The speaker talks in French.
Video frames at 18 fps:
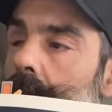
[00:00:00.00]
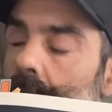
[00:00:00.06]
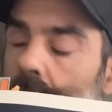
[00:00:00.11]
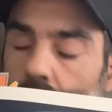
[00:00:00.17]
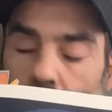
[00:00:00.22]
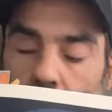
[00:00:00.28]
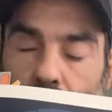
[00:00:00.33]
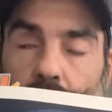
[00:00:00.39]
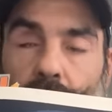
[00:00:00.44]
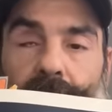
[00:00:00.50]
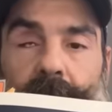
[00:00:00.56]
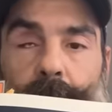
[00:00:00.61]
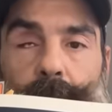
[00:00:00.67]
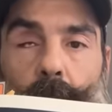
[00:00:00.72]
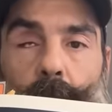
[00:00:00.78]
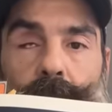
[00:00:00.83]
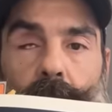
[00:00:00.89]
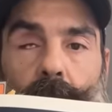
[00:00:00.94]
le porte-monnaie
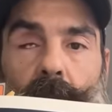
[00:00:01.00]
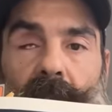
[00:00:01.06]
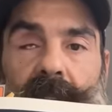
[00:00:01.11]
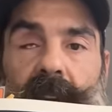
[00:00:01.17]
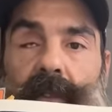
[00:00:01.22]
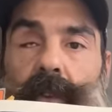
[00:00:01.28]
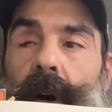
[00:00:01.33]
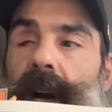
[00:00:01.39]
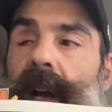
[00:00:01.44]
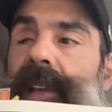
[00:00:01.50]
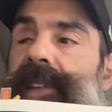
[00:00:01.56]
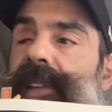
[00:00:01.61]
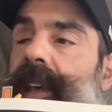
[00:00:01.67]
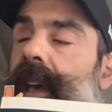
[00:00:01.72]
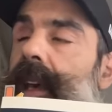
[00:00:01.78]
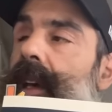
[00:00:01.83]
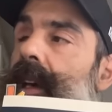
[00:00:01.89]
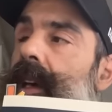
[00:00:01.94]
pour pouvoir y avoir
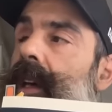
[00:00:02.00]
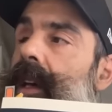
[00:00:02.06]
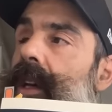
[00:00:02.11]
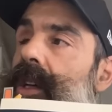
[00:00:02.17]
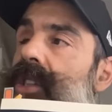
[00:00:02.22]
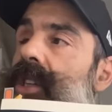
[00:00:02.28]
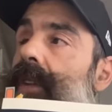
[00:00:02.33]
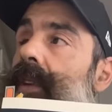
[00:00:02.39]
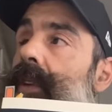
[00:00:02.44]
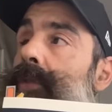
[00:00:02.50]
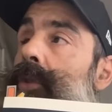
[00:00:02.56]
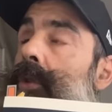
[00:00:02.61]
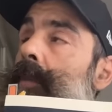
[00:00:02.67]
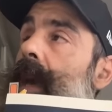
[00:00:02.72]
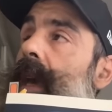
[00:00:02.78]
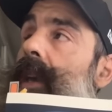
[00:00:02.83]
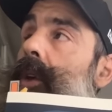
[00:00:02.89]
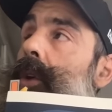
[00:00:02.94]
accès. J'avais vu le
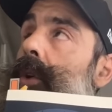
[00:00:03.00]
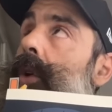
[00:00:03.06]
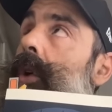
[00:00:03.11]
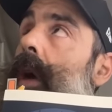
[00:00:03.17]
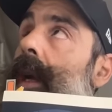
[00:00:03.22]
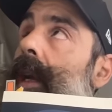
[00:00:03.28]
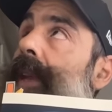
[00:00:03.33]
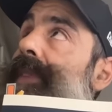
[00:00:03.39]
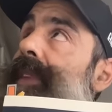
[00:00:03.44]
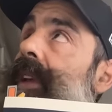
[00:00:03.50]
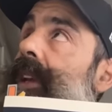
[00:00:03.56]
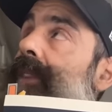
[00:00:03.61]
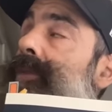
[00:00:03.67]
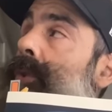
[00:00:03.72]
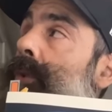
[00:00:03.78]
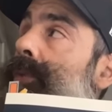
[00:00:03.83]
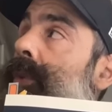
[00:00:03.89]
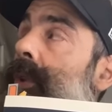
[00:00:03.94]
mec euh, à la télé
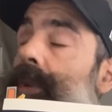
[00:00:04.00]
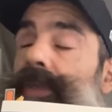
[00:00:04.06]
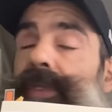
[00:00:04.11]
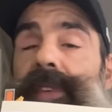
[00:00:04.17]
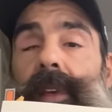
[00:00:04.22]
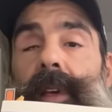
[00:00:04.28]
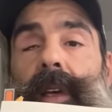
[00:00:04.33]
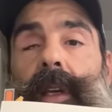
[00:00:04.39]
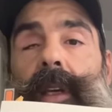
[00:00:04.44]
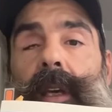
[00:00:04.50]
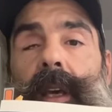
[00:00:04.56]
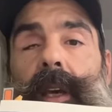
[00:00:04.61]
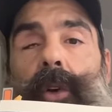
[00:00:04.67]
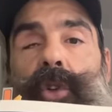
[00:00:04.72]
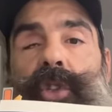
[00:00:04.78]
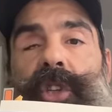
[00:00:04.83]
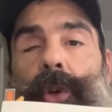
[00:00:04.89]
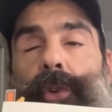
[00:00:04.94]
sur France 5 et
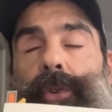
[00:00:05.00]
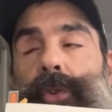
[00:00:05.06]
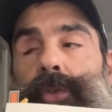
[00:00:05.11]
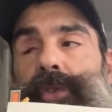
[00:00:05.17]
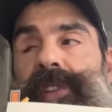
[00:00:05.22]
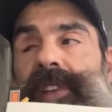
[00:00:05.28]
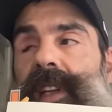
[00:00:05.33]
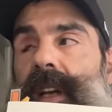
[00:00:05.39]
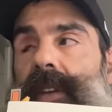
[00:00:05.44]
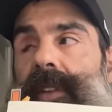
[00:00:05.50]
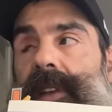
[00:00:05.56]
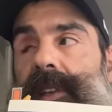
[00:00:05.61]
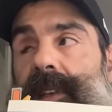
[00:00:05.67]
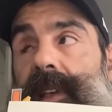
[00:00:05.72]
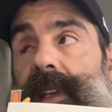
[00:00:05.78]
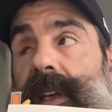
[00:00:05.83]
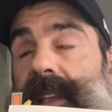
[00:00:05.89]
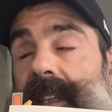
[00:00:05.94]
quand j'ai entendu ce qu'il avait
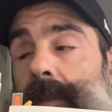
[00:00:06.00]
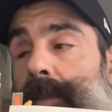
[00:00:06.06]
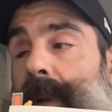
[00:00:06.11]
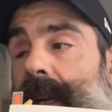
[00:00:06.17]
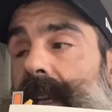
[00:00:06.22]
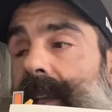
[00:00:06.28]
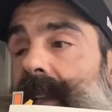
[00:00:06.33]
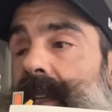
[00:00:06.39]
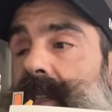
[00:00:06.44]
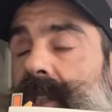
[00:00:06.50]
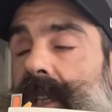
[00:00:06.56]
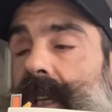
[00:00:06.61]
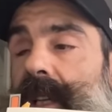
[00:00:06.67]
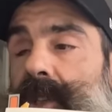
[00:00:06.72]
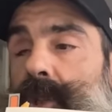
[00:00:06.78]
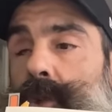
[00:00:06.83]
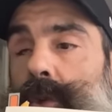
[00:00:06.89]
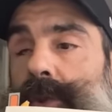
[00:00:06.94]
dit et qui parlait des
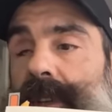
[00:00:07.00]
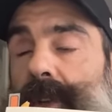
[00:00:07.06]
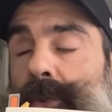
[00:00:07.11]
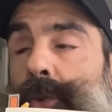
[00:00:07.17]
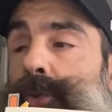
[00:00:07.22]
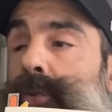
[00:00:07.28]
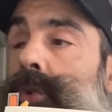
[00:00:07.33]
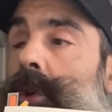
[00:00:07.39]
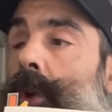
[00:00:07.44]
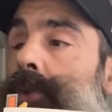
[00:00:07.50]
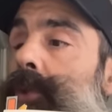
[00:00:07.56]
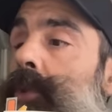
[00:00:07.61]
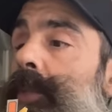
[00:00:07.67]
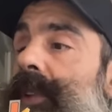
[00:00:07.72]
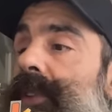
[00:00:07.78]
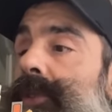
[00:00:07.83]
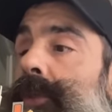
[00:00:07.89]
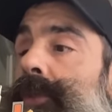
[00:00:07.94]
gilets jaunes et de toute
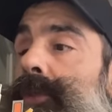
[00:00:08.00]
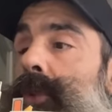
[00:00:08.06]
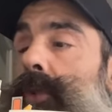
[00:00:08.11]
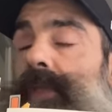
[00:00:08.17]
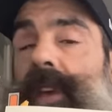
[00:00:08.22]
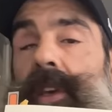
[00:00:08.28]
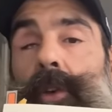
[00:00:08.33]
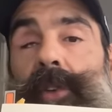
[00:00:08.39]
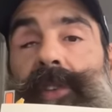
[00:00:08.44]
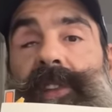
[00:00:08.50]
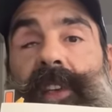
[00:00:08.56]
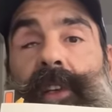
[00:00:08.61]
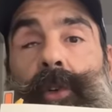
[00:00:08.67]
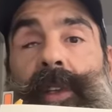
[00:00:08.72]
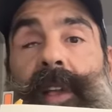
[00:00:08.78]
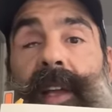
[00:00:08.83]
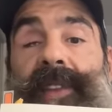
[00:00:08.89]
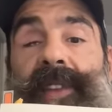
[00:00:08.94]
l'entreprise de surveillance
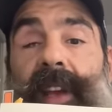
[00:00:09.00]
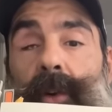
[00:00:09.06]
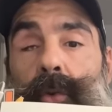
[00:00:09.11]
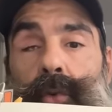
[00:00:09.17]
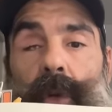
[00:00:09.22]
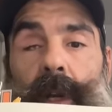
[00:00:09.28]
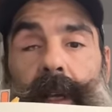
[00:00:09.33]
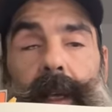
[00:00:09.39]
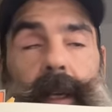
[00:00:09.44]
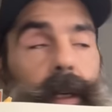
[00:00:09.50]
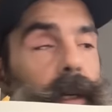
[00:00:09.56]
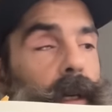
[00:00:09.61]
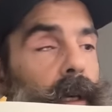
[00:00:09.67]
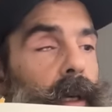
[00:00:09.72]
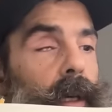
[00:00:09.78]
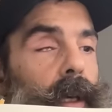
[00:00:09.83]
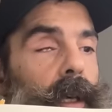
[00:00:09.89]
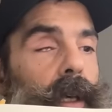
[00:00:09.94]
qui en a découlé,
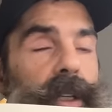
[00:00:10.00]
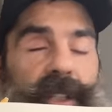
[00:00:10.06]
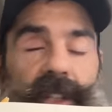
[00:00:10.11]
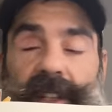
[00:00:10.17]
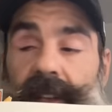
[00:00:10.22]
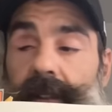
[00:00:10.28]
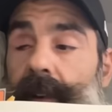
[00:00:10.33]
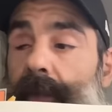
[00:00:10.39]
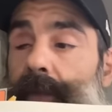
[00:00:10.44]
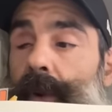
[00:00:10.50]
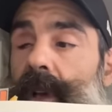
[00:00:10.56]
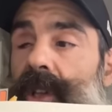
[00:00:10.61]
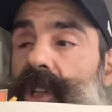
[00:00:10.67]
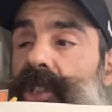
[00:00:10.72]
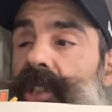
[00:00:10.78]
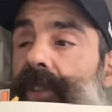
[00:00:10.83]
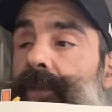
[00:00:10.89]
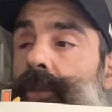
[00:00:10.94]
j'ai dit va falloir que
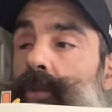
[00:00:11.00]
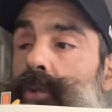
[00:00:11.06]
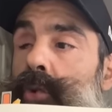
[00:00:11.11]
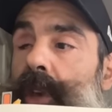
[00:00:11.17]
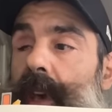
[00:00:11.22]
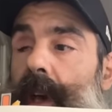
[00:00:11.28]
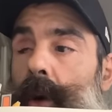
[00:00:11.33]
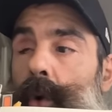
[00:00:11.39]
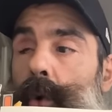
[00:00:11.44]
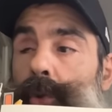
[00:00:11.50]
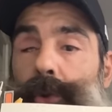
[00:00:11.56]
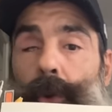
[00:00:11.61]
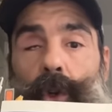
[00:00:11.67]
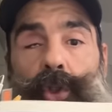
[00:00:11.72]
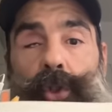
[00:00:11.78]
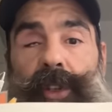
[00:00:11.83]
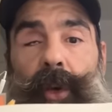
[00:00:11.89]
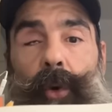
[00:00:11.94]
j'achète ce bouquin.
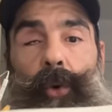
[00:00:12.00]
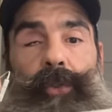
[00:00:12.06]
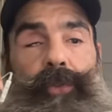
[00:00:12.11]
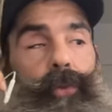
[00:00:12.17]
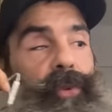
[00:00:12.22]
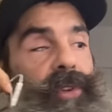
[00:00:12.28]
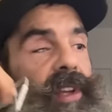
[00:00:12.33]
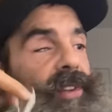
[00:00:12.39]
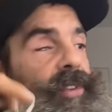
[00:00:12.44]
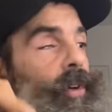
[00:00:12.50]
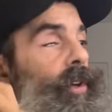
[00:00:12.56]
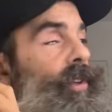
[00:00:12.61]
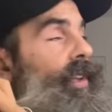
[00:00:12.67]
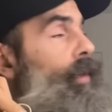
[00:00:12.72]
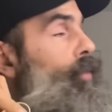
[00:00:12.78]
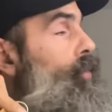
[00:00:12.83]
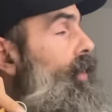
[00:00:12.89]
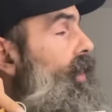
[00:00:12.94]
Autant j'en ai reçu des tonnes
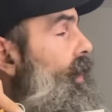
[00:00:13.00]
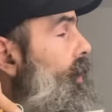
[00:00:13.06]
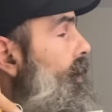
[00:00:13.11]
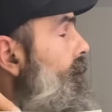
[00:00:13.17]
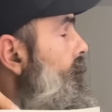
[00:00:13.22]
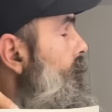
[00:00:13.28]
des bouquins